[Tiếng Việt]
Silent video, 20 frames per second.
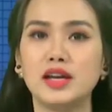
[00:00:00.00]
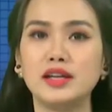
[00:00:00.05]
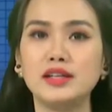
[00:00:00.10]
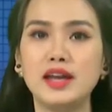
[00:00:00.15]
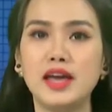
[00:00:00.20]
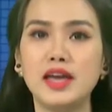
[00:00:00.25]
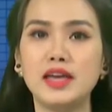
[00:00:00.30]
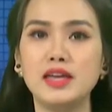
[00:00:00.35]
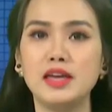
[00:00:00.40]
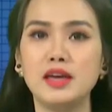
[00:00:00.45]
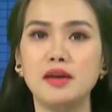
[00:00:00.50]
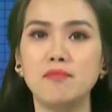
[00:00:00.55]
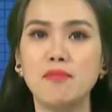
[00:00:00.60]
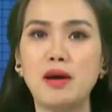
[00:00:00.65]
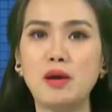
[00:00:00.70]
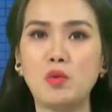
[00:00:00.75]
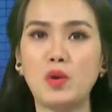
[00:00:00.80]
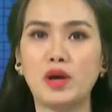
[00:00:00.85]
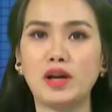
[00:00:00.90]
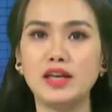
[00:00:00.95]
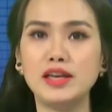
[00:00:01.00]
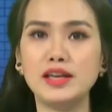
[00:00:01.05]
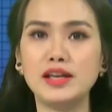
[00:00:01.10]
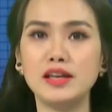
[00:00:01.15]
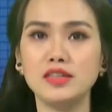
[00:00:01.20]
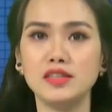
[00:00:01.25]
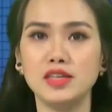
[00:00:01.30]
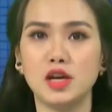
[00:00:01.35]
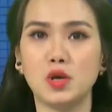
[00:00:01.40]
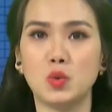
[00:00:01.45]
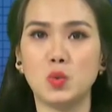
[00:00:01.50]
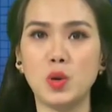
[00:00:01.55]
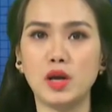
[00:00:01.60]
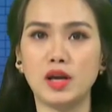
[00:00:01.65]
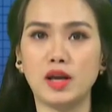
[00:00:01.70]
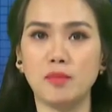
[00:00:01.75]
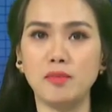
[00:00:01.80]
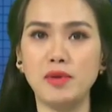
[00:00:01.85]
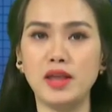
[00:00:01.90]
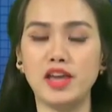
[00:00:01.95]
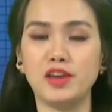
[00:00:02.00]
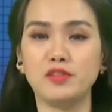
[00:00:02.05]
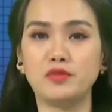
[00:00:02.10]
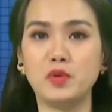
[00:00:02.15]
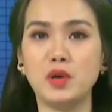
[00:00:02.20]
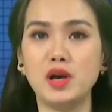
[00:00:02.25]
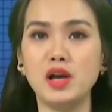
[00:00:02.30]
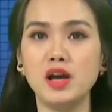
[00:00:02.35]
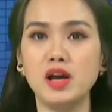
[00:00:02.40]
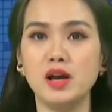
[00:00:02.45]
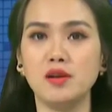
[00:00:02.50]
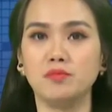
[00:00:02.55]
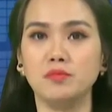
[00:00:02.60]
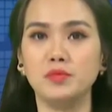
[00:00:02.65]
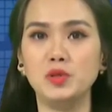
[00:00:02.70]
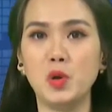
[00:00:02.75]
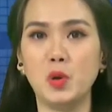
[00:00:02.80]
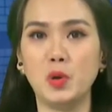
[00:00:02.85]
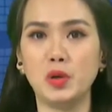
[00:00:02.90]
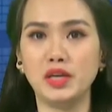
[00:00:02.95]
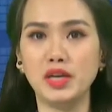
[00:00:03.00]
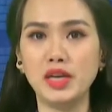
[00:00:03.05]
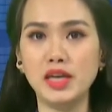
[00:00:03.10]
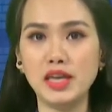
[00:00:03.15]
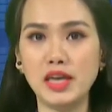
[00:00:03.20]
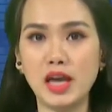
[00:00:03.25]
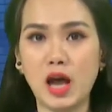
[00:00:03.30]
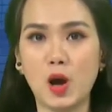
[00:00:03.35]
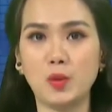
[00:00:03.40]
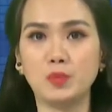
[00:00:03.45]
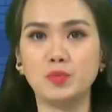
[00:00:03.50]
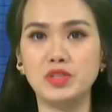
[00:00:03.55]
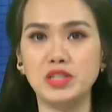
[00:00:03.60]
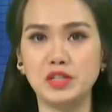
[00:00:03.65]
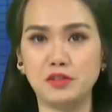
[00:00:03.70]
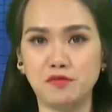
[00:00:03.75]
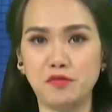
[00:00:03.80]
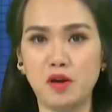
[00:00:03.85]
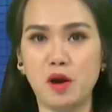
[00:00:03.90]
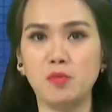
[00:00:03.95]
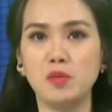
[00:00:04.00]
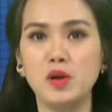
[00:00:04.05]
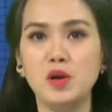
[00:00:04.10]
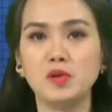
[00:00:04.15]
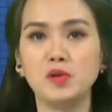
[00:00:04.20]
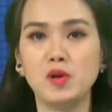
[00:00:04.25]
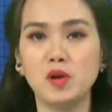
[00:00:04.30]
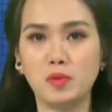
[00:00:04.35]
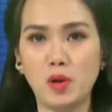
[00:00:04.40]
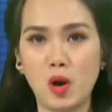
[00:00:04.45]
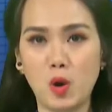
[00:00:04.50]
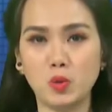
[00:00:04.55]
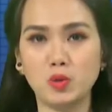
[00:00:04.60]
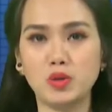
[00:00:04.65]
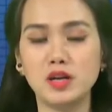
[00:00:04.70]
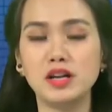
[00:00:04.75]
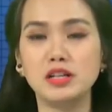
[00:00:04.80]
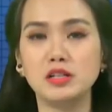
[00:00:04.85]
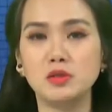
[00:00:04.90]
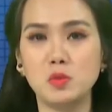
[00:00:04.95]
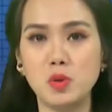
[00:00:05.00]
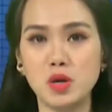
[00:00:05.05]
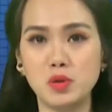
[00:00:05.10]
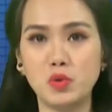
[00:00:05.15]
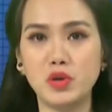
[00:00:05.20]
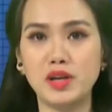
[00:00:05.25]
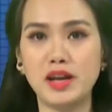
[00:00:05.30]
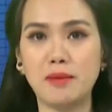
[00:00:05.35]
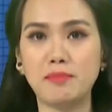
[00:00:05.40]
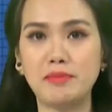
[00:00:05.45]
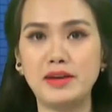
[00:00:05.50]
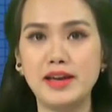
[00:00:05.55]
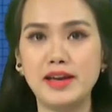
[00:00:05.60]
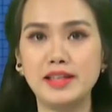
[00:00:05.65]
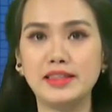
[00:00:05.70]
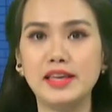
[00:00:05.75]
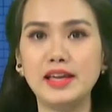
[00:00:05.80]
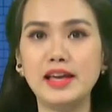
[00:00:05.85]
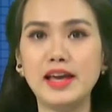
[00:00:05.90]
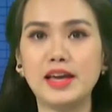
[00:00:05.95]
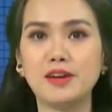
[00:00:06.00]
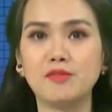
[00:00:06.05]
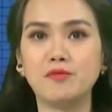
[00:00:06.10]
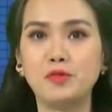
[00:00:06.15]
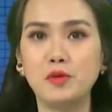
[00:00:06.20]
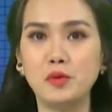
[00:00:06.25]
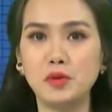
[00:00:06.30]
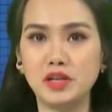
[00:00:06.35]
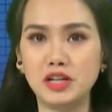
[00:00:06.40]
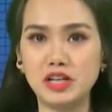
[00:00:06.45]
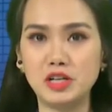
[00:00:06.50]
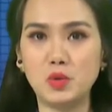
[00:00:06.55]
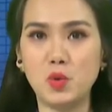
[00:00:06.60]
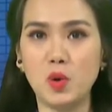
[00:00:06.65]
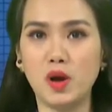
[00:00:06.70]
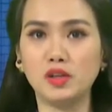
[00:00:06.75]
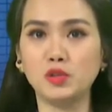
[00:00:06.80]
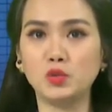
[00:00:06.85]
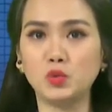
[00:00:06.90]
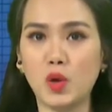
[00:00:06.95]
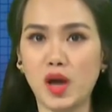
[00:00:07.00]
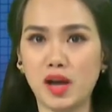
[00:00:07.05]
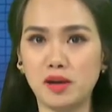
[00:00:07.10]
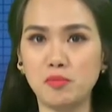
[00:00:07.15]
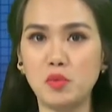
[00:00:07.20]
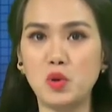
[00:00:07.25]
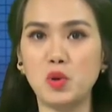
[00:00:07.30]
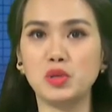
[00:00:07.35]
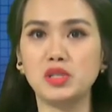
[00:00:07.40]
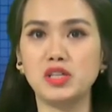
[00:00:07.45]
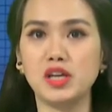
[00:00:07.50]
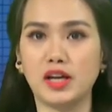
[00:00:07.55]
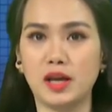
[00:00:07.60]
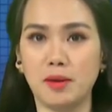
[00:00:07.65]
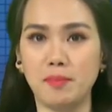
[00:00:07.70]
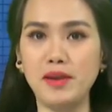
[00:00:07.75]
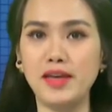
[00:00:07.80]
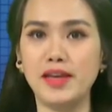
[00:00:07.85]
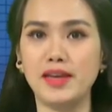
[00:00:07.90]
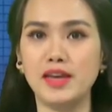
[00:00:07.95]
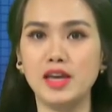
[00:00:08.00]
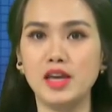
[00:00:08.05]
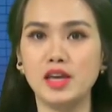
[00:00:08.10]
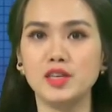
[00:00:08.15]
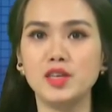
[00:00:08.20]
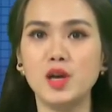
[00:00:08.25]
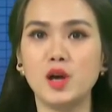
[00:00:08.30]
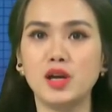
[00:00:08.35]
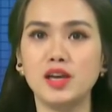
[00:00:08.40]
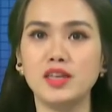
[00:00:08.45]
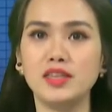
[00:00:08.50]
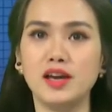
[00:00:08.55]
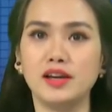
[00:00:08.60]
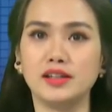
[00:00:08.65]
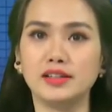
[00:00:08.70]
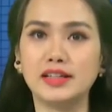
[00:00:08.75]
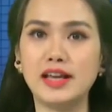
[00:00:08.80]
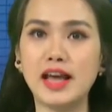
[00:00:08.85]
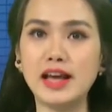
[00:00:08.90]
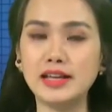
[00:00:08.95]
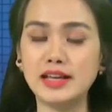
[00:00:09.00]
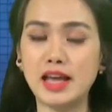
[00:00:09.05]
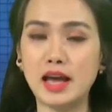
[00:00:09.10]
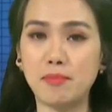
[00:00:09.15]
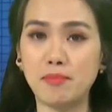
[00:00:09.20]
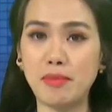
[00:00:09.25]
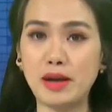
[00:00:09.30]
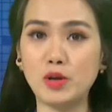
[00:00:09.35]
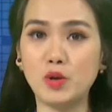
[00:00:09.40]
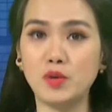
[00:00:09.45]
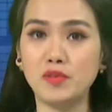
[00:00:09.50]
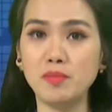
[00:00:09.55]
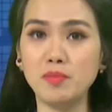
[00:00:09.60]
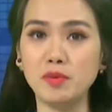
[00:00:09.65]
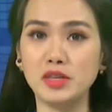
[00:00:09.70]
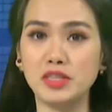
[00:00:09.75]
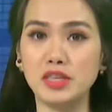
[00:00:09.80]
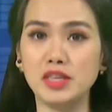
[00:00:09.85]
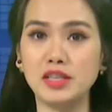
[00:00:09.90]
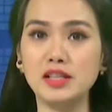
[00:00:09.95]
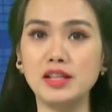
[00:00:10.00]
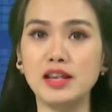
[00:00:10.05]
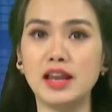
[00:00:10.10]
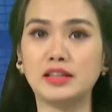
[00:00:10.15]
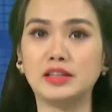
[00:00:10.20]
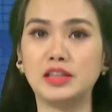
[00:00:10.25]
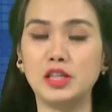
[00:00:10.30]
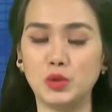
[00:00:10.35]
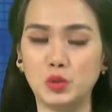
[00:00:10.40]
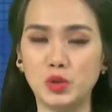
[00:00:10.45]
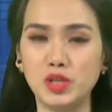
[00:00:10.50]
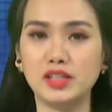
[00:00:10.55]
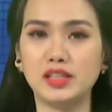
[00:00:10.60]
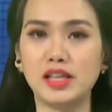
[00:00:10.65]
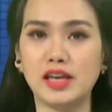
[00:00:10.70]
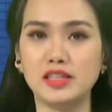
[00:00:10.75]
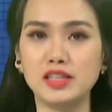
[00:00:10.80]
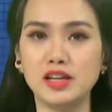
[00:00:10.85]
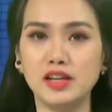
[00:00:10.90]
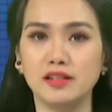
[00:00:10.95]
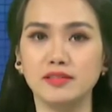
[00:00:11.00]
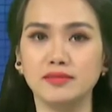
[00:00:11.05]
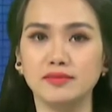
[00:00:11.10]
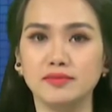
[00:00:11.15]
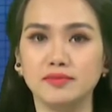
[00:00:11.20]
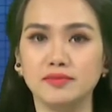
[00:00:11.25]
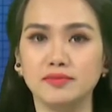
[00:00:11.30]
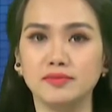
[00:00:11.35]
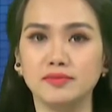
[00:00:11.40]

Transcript: Sáng nay, Ban Quản lý các chợ quận Cẩm Lệ phối hợp đội y học dự phòng, Cục Hậu Cần, quân khu 5 tiến hành phun khử khuẩn toàn bộ chợ Cẩm Lệ do ghi nhận các ca mắc COVID-19 là tiểu thương tại chợ.